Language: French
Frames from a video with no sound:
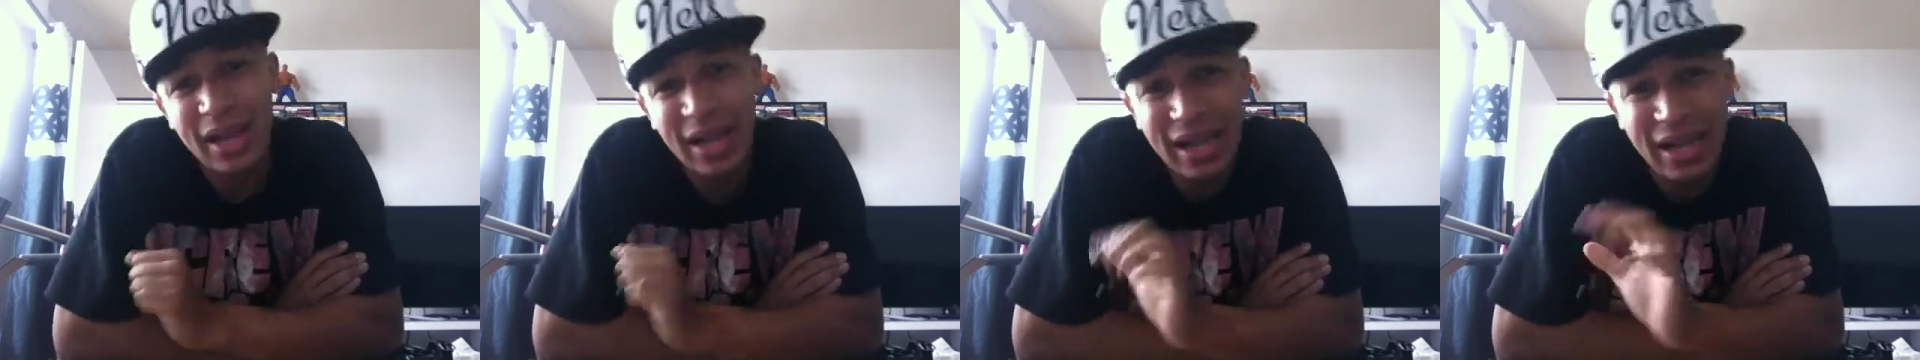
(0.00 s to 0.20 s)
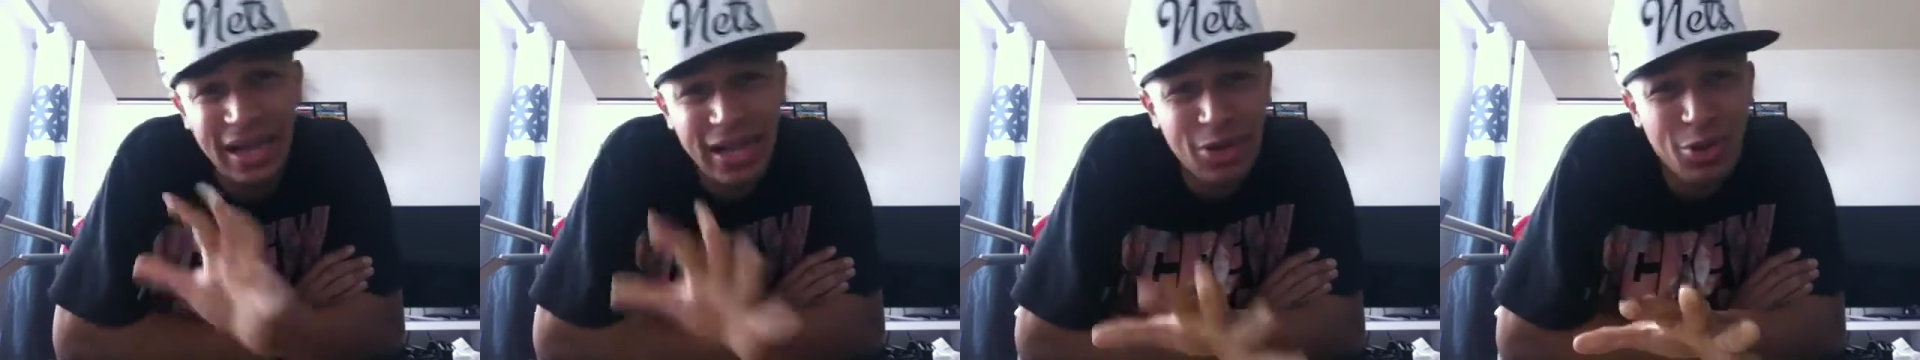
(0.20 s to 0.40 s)

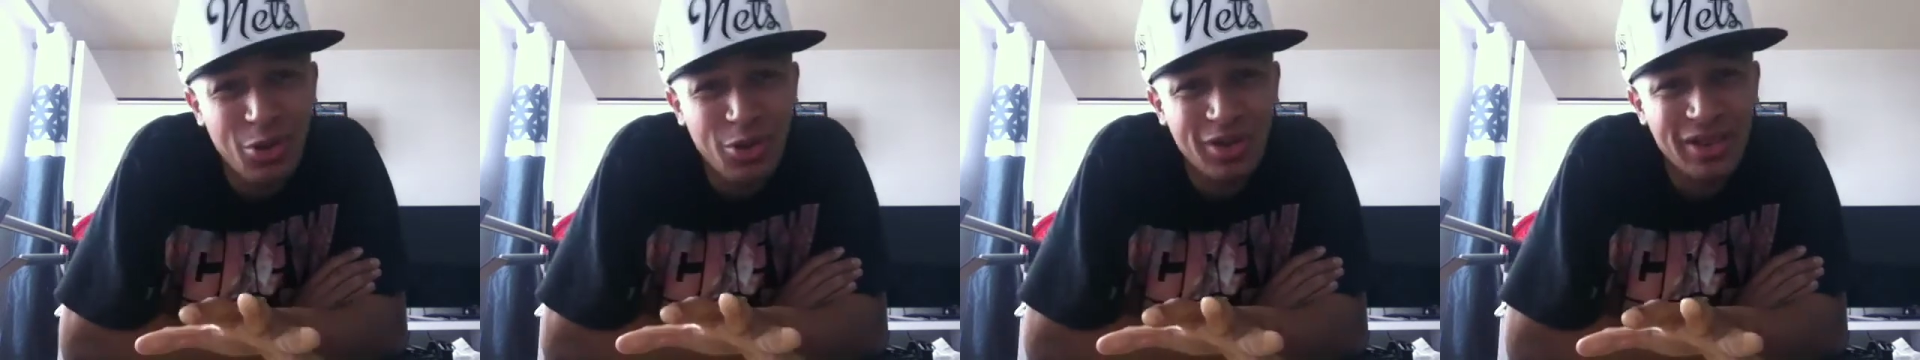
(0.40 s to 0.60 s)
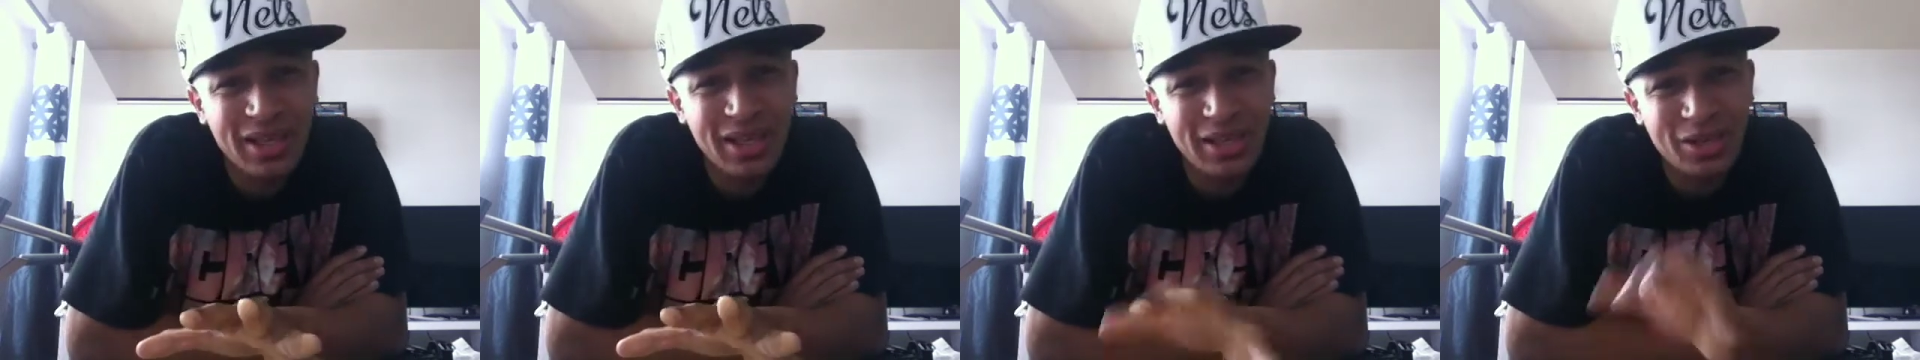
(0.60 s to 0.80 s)
les
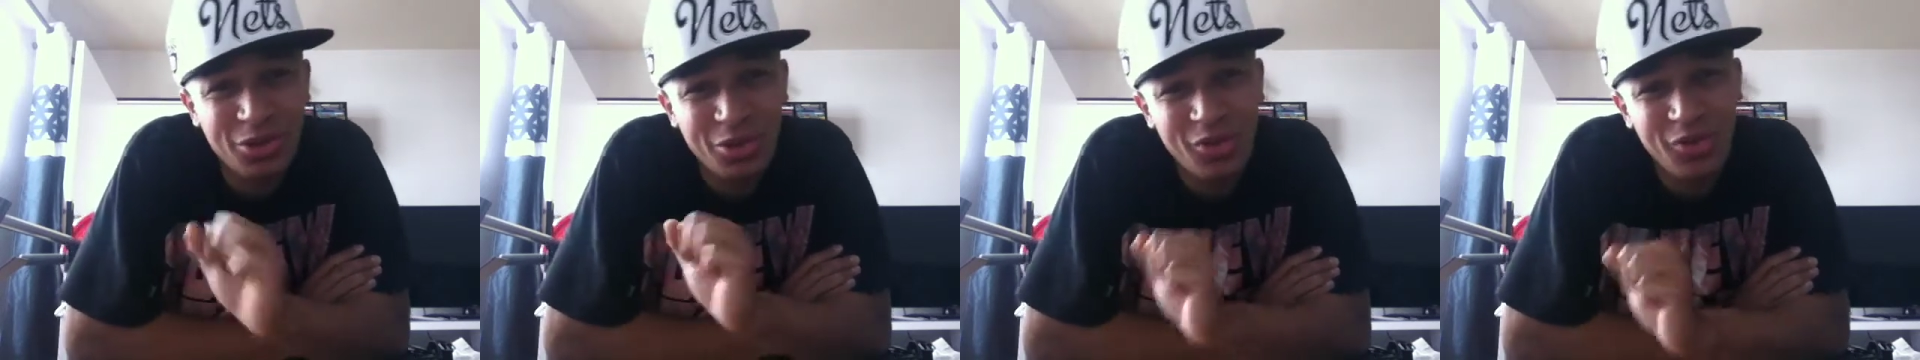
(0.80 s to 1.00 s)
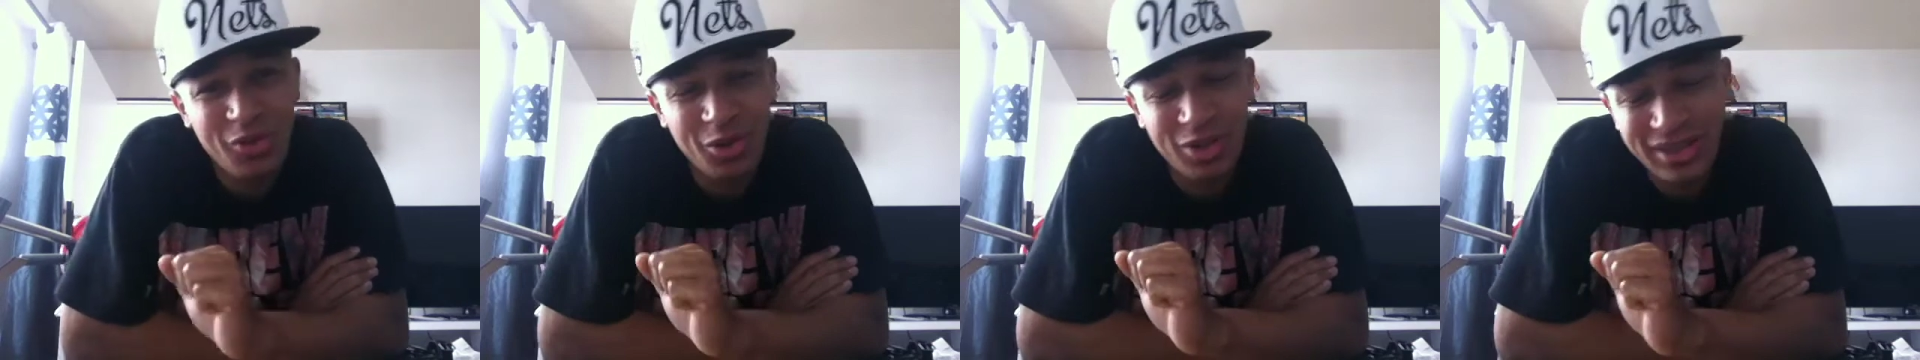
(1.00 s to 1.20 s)
chroniques
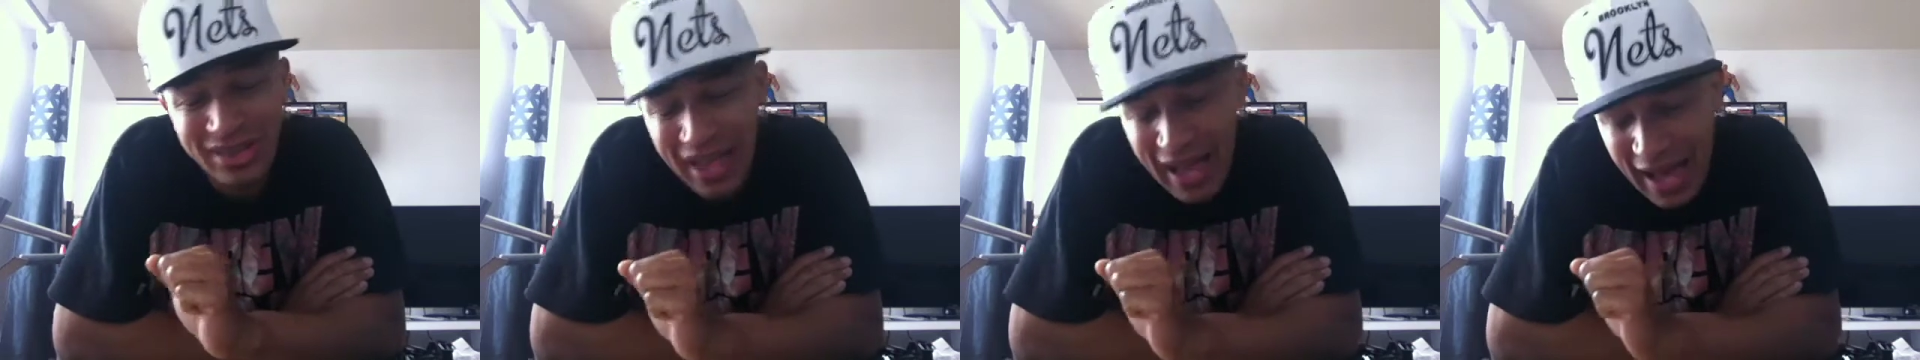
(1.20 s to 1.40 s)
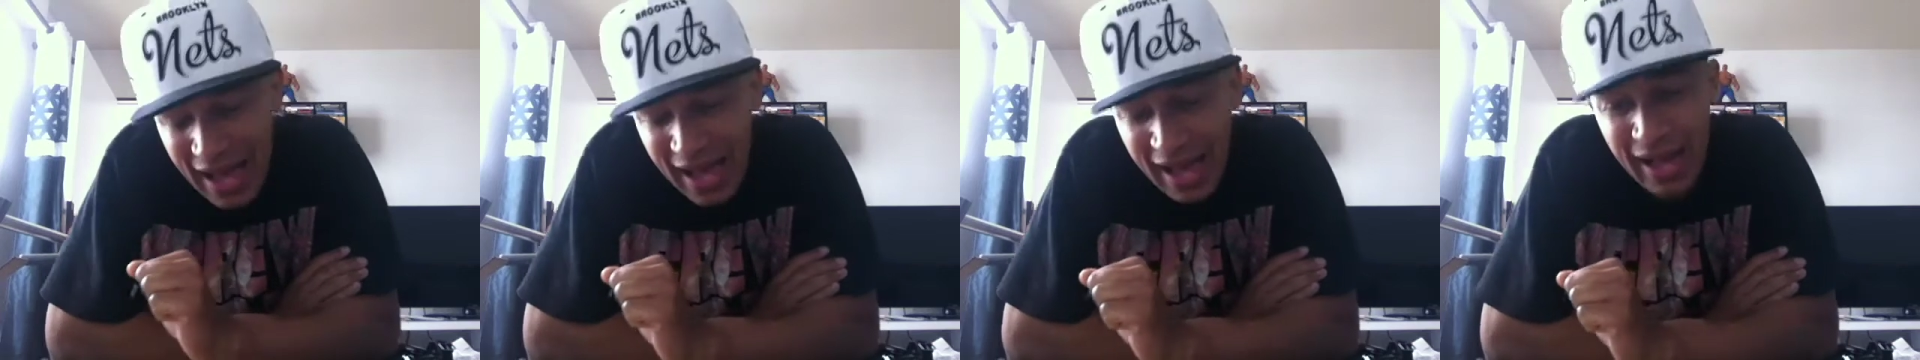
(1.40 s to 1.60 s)
de
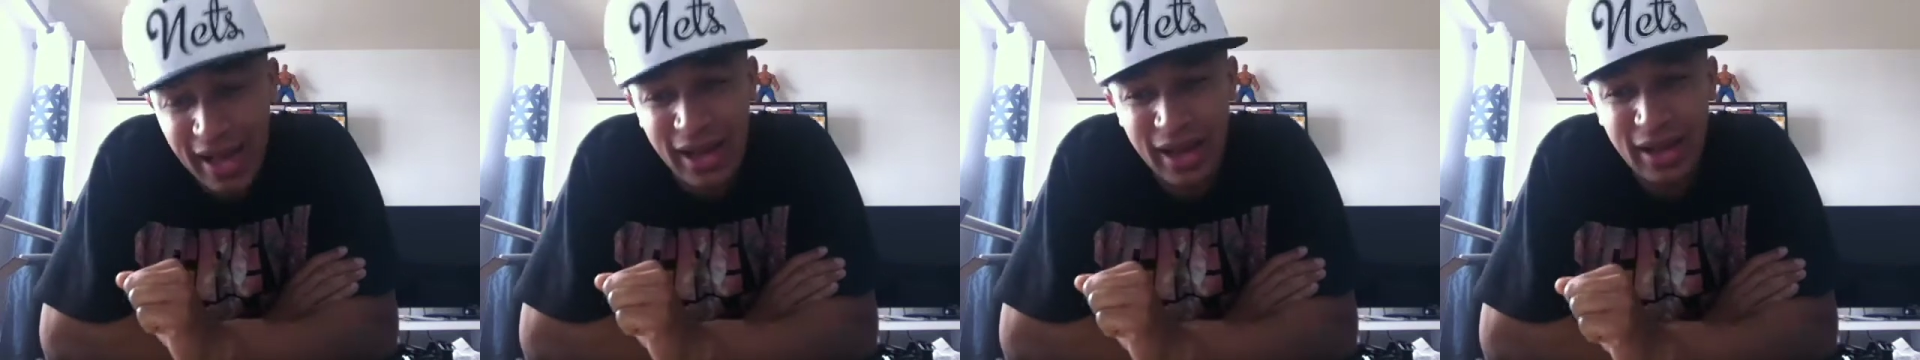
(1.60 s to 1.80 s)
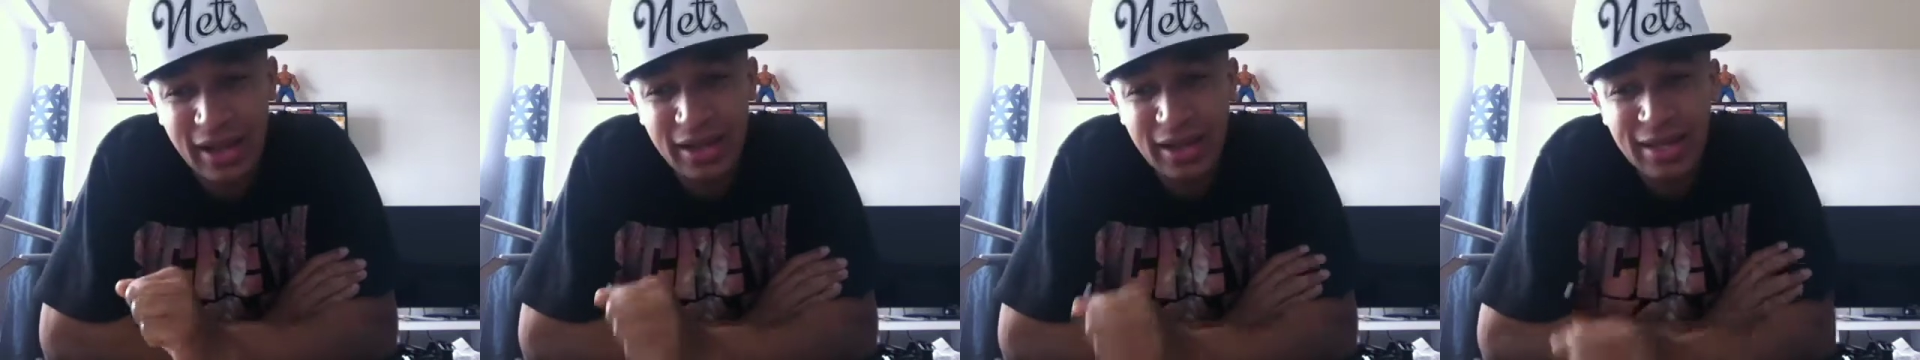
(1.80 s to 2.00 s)

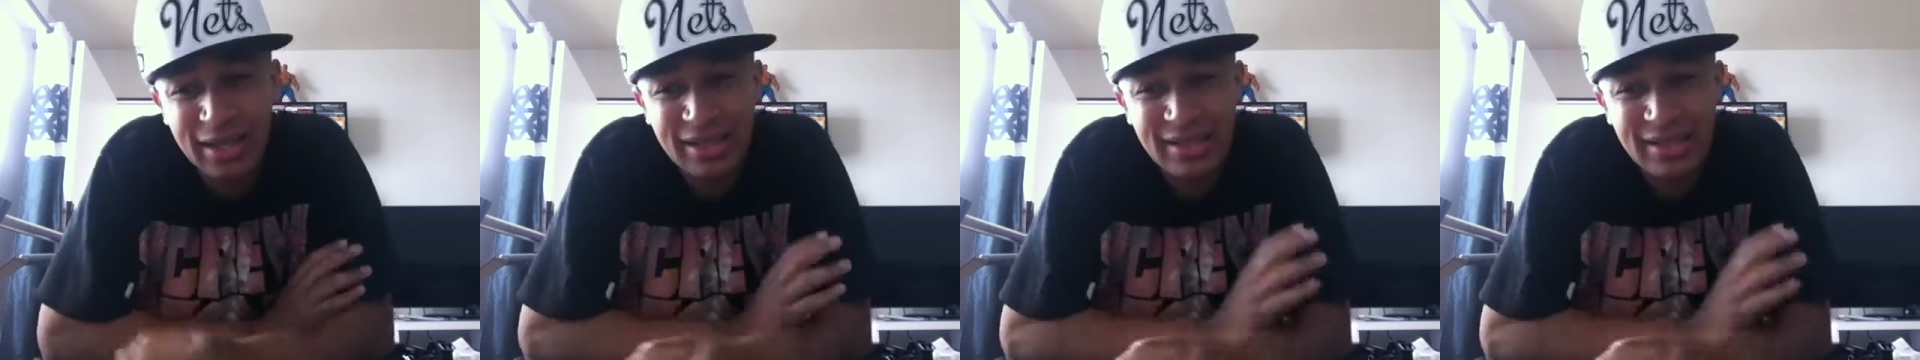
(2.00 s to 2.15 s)
Vantard